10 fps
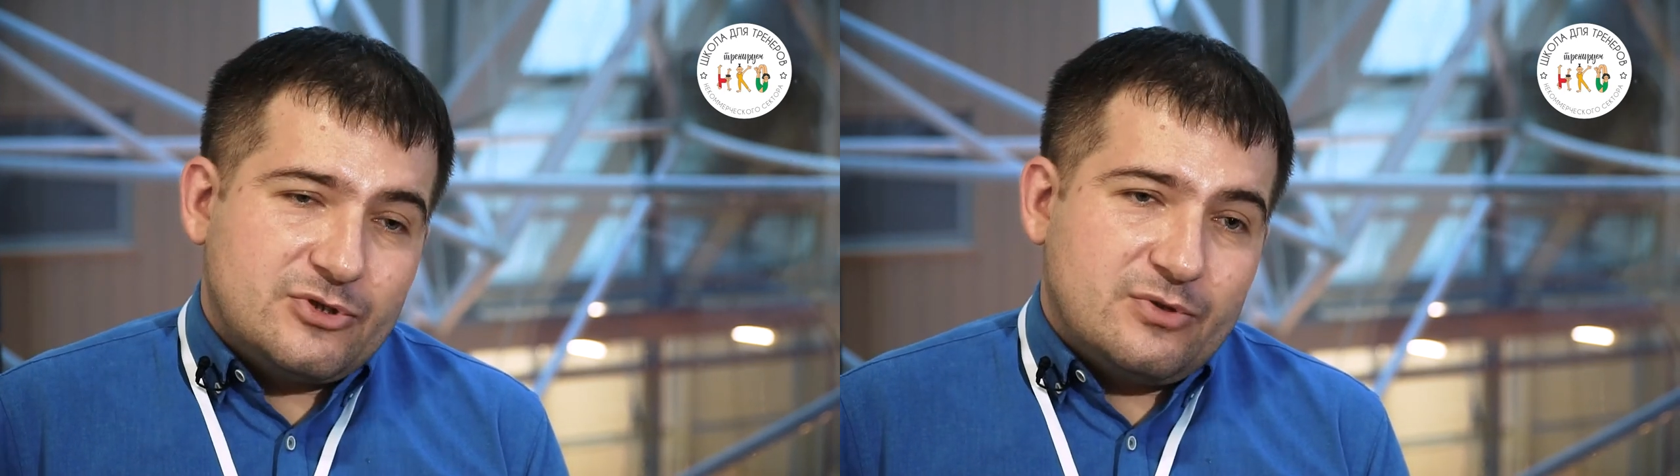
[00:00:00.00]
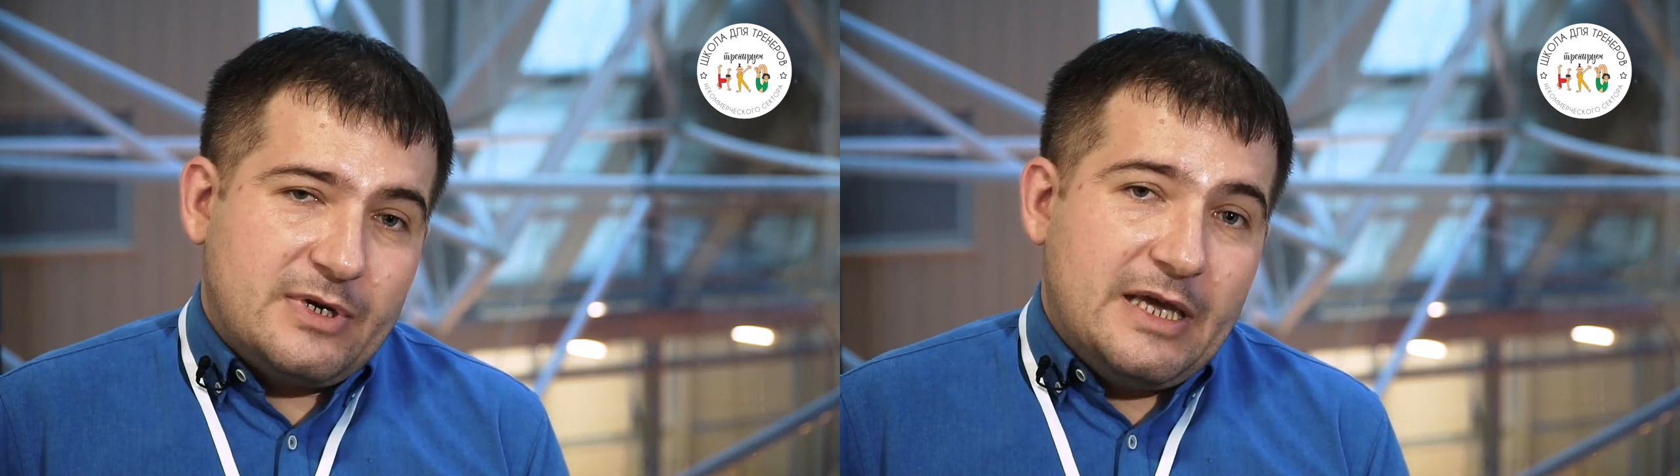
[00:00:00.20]

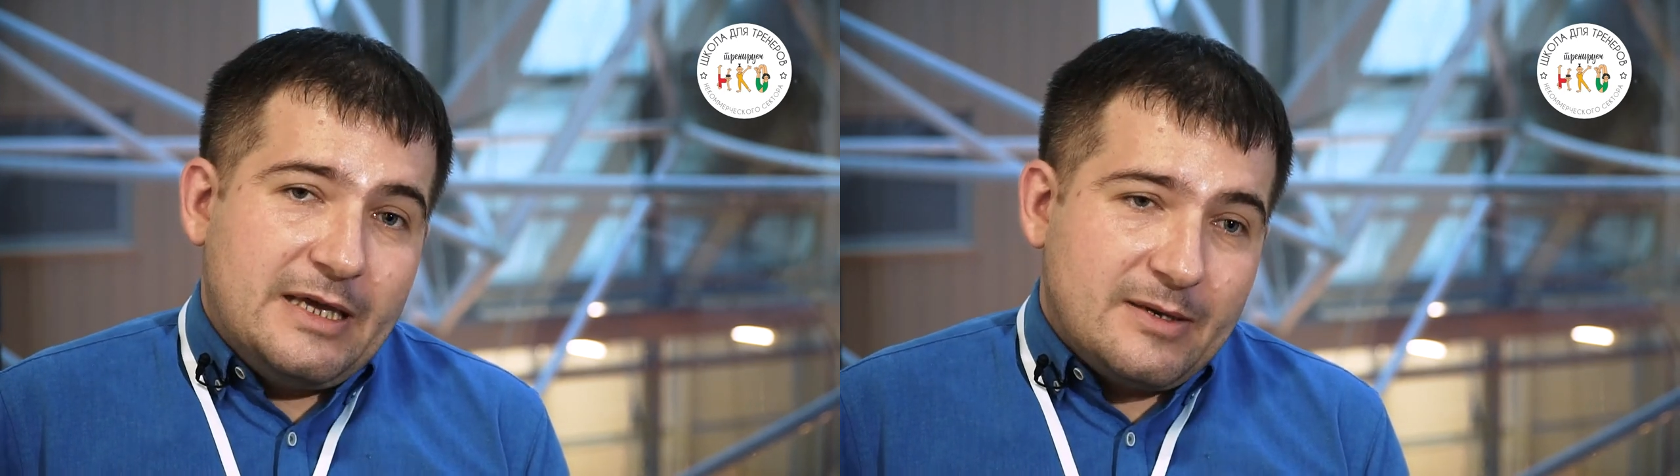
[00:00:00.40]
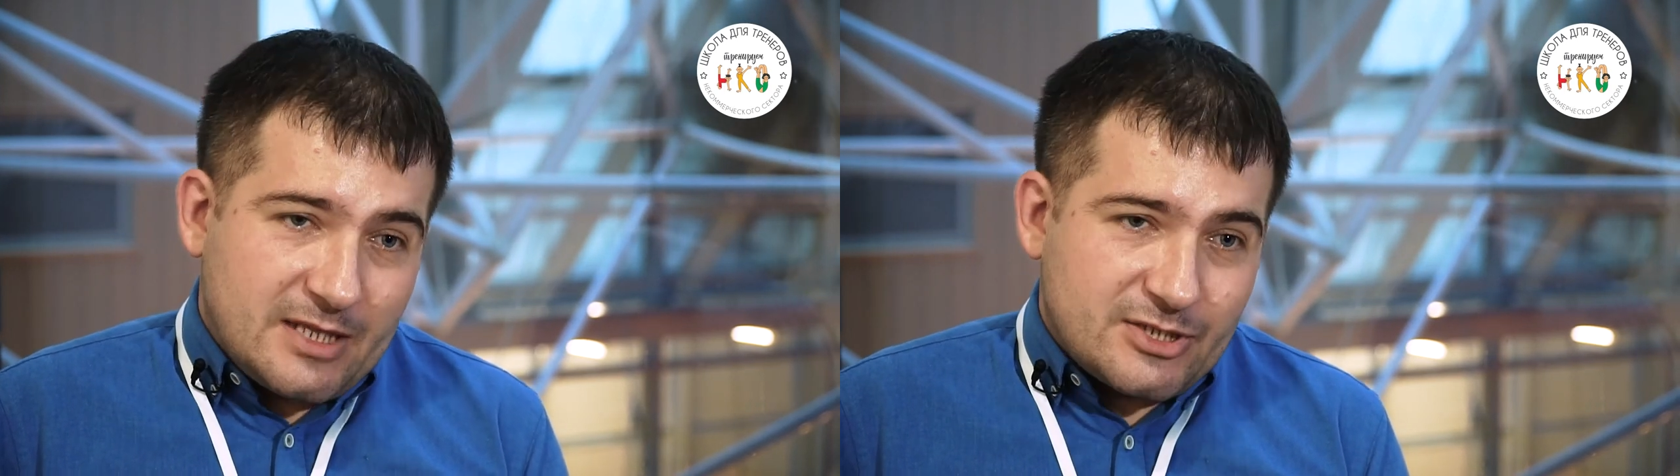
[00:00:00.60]
чтобы
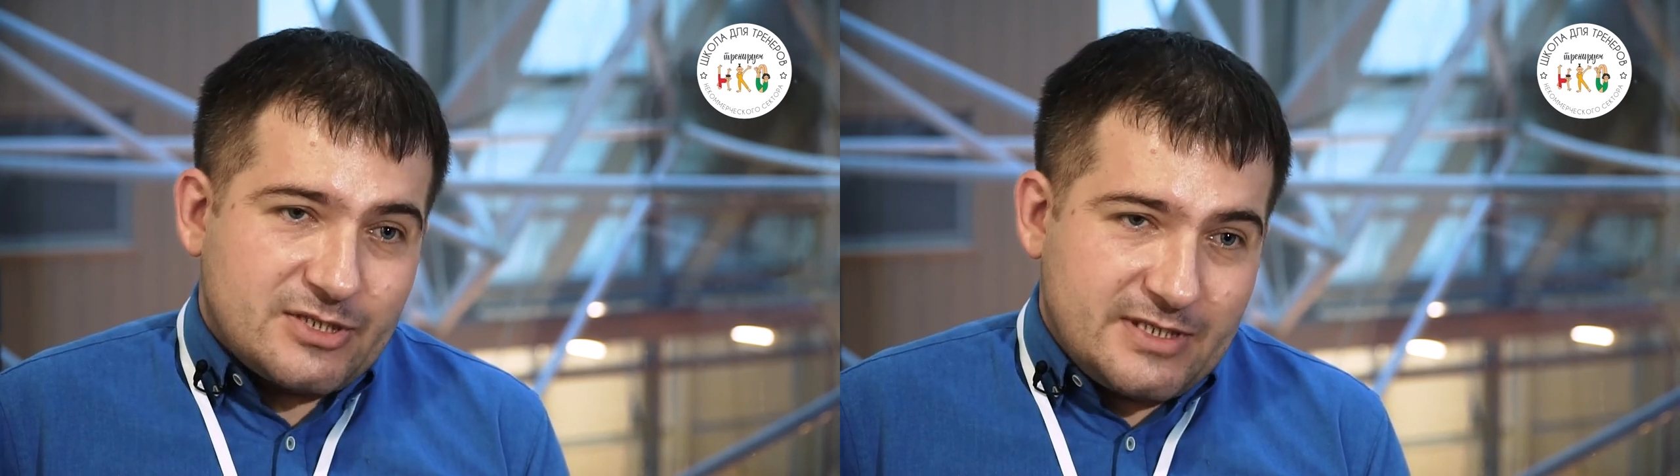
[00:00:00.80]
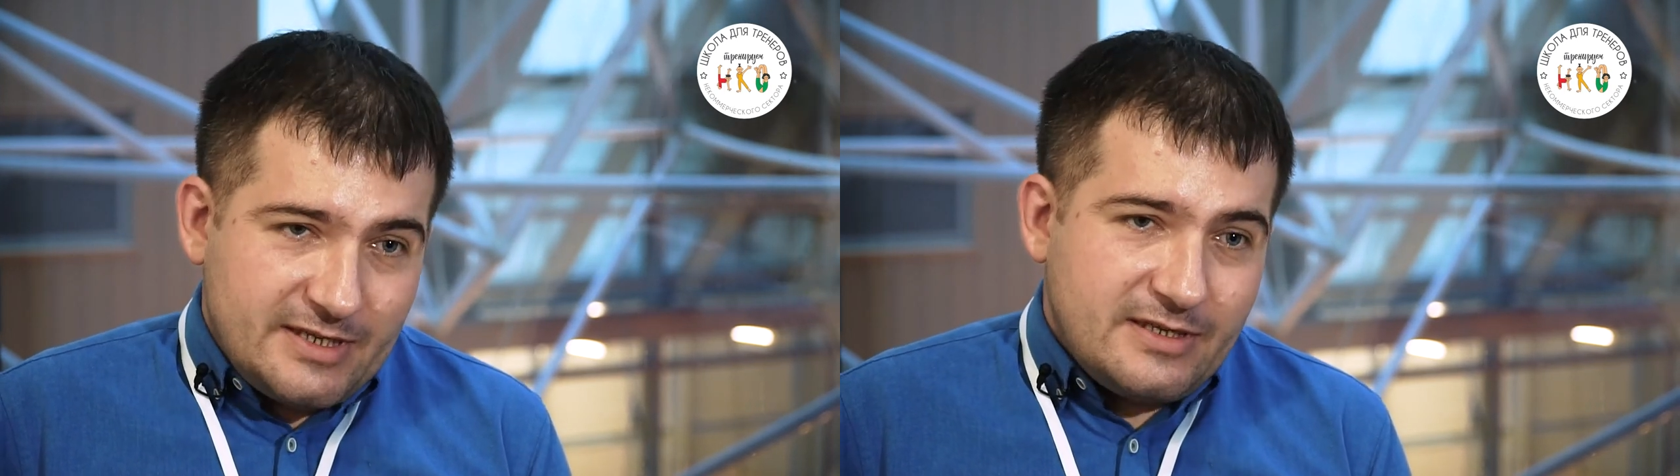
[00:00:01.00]

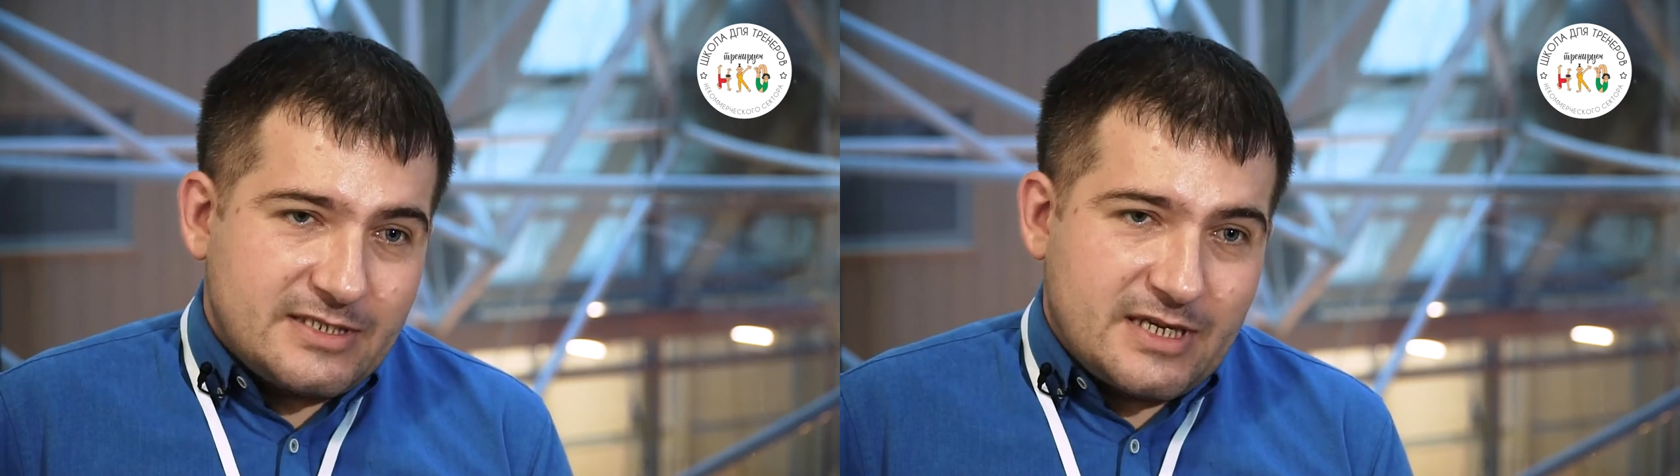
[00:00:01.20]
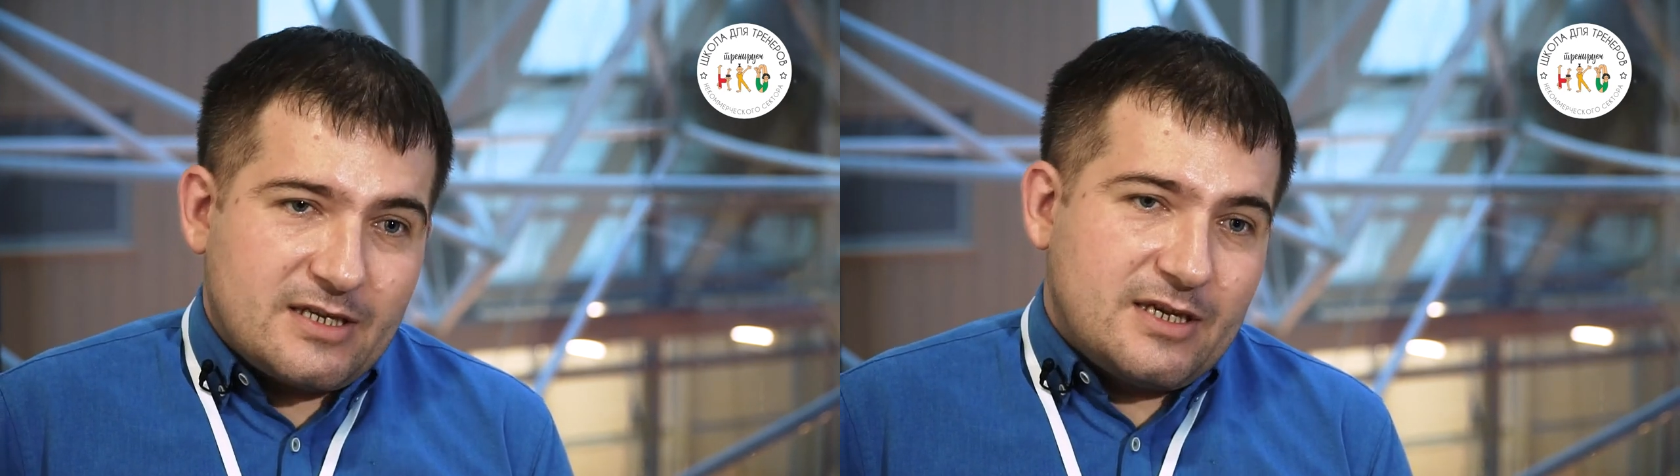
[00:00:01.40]
наша
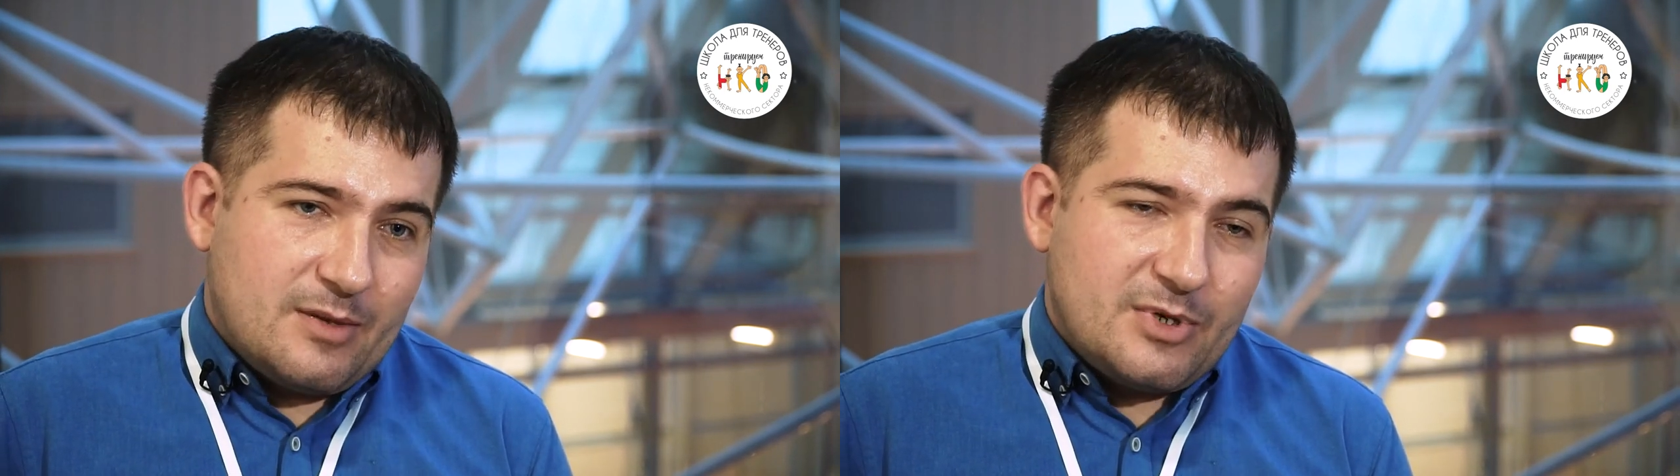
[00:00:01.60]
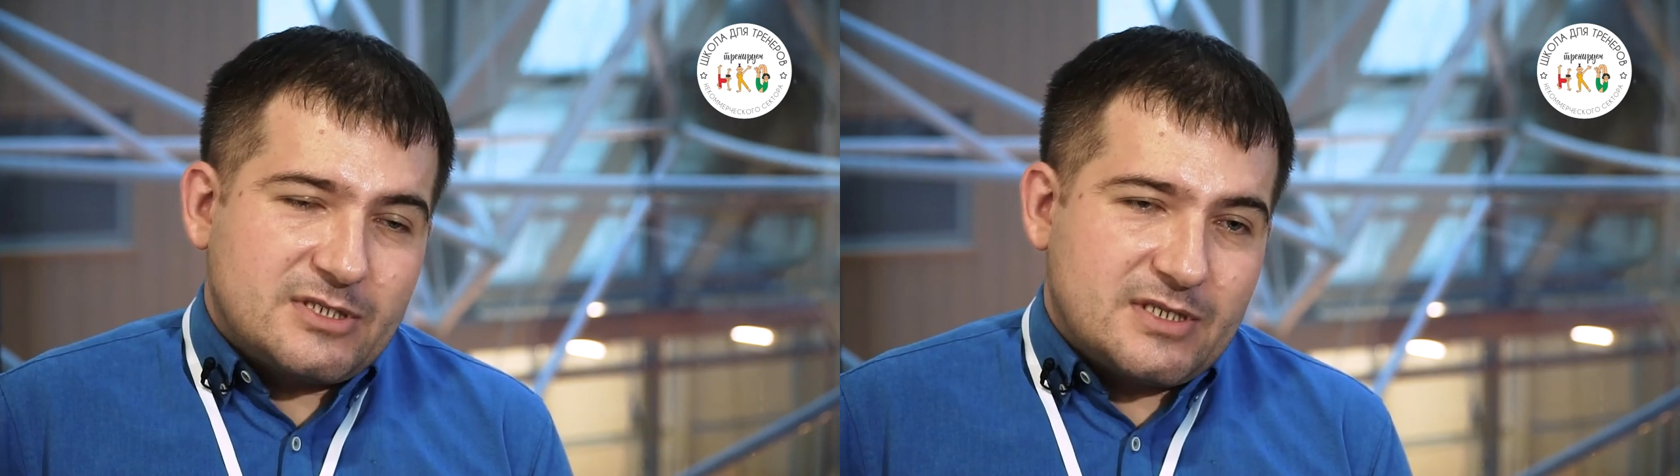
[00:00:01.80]
деятельность как
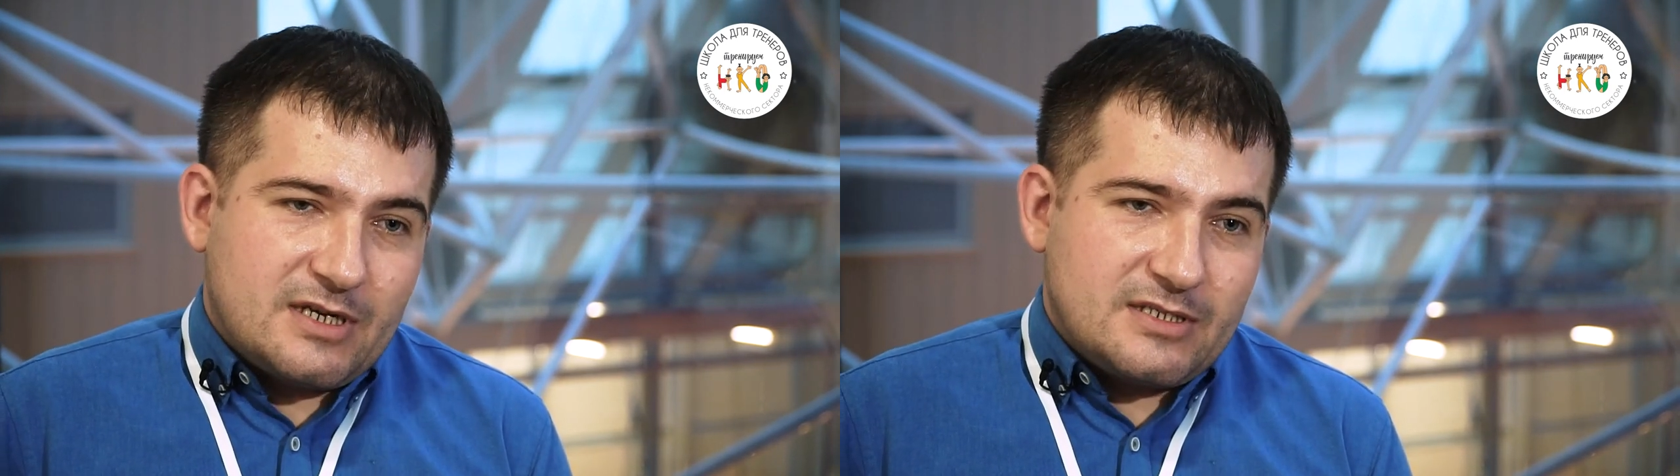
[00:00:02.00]
некоммерческая